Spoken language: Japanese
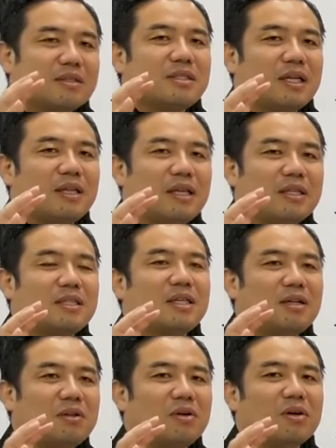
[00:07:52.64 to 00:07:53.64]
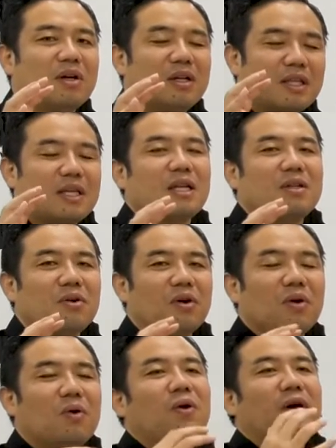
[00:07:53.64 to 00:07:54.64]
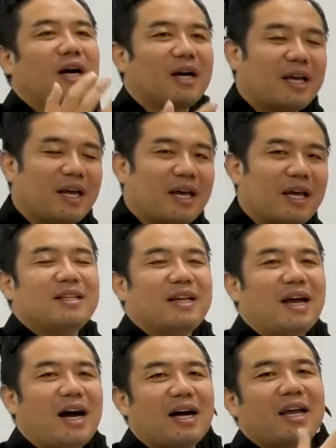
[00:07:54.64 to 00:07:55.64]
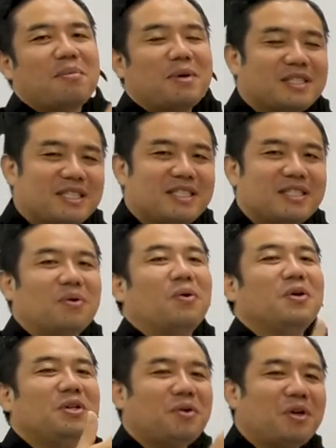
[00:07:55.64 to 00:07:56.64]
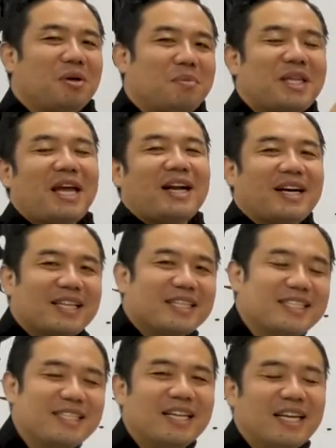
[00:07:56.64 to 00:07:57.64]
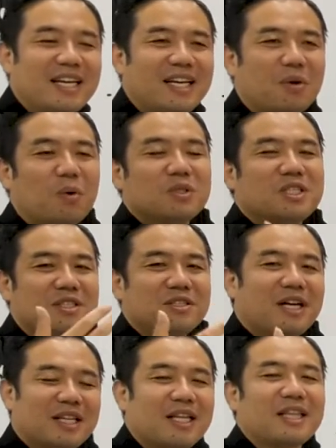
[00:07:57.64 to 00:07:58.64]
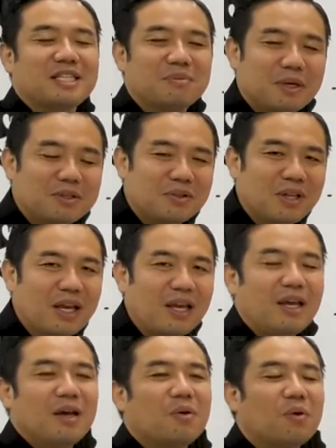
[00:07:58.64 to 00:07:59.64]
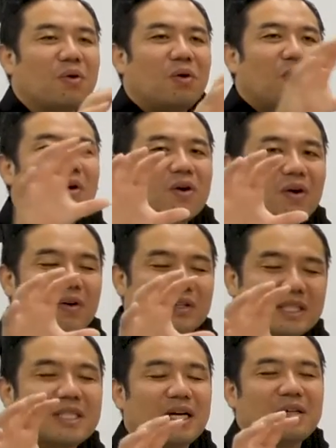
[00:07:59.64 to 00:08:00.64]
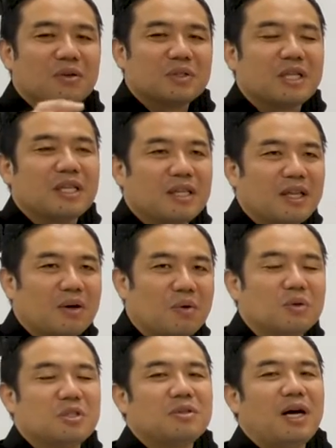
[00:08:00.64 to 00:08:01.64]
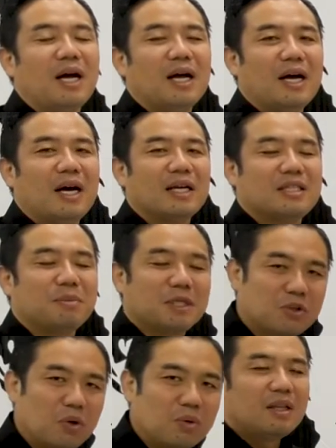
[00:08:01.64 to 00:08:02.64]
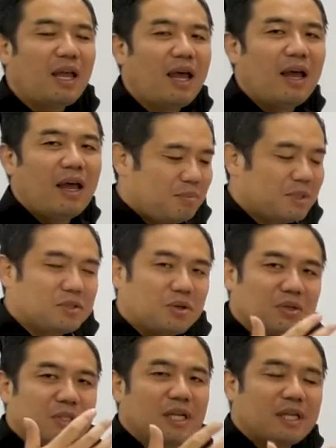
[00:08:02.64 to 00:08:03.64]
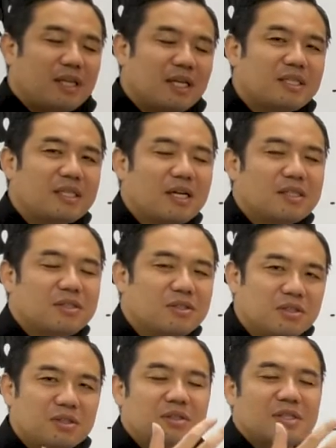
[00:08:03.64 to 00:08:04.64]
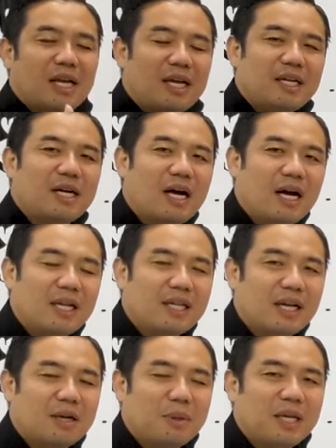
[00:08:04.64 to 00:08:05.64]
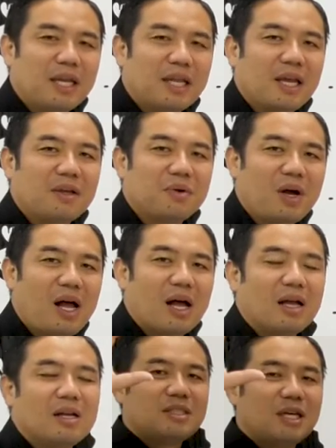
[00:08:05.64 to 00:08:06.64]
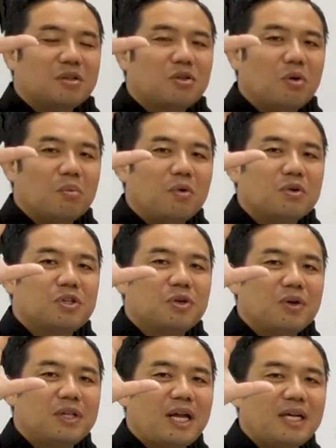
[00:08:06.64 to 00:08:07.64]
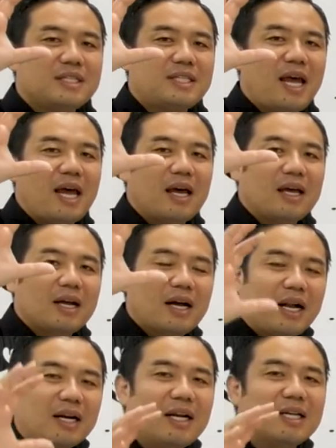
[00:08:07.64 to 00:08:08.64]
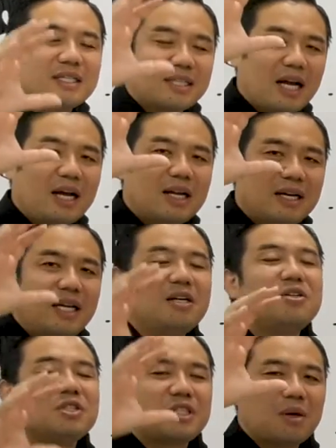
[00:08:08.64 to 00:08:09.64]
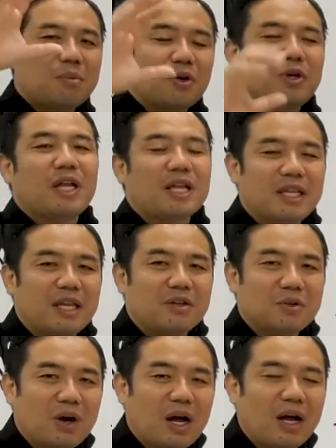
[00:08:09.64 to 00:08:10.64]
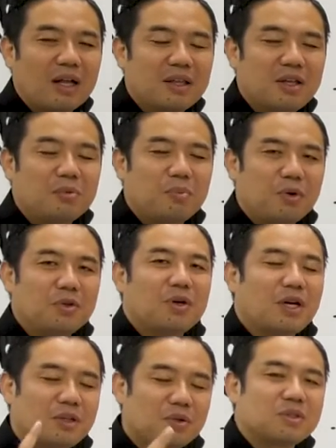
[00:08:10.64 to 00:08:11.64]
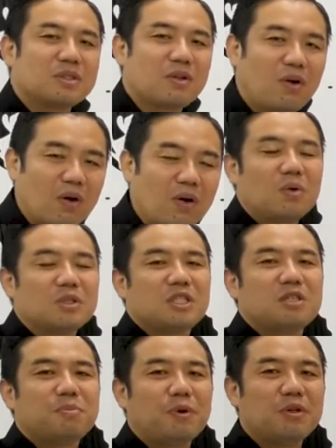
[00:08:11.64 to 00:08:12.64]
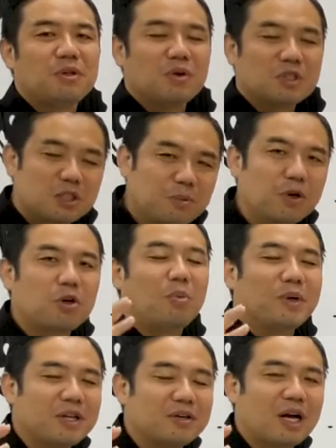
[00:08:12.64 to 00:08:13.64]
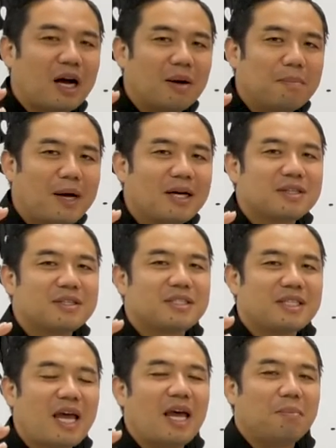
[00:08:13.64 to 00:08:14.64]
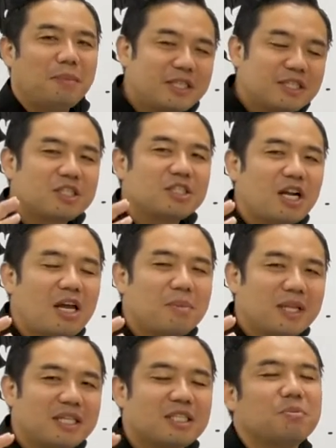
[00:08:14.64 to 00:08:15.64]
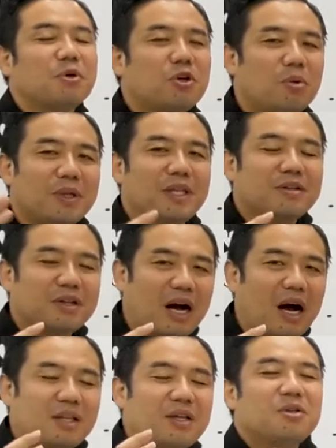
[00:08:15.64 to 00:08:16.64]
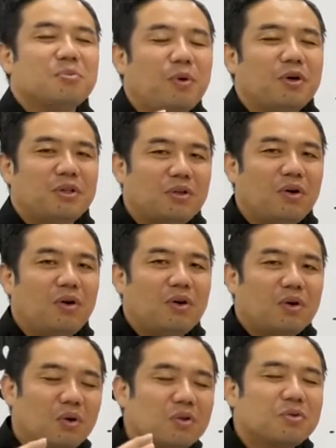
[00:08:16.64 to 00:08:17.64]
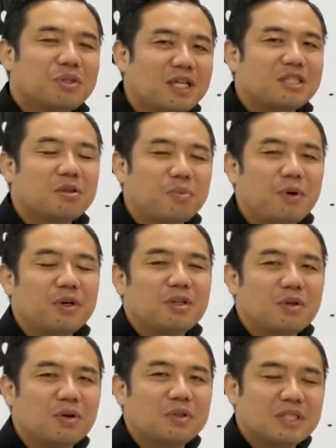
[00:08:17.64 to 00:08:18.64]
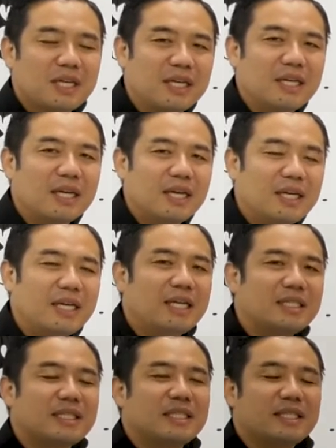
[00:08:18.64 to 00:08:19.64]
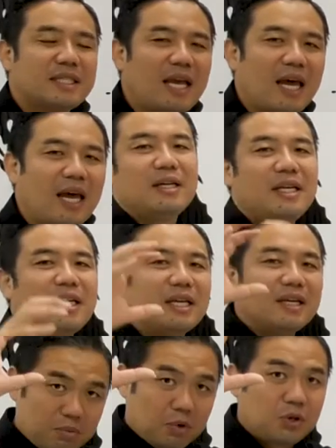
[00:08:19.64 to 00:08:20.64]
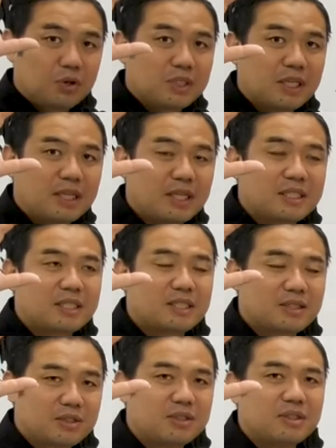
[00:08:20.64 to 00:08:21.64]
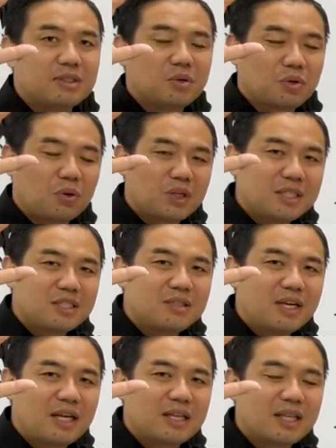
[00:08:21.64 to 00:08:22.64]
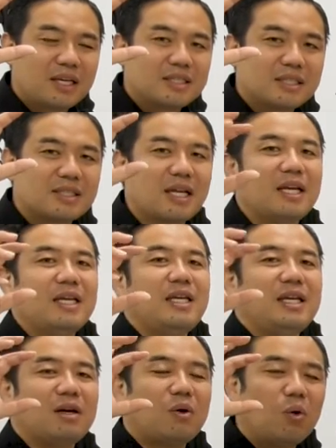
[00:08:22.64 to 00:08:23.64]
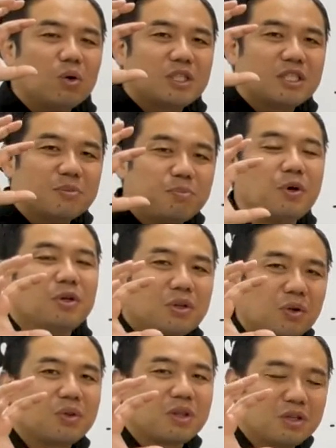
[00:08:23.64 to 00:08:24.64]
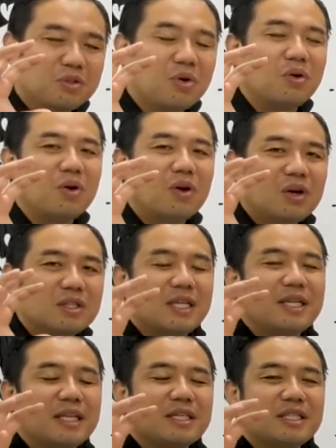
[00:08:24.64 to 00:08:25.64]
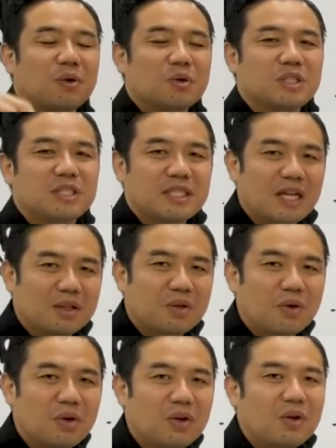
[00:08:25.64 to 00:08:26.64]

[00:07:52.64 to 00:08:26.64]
ず設定しないと、ただの声かけ、ね、励まし、お祈りみたいな形にコーチングがなってしまうので、ここをかりと設定、コーチはしましょう。で、まあ、それを設定した、する際に考えなければいけないのが、ちゃんと目標に対して関連した、リンクしたものになっているのかっていうポイントが一つと、コーチングポイントを絞り込めてるか、マックスで3つぐらいまで絞り込めてるかっていうポイント、この2つのポイントをぜひ意識して、いい目標設定するのと同じぐらい大切ないいコーチングポイントっていうのを設定してほしいなと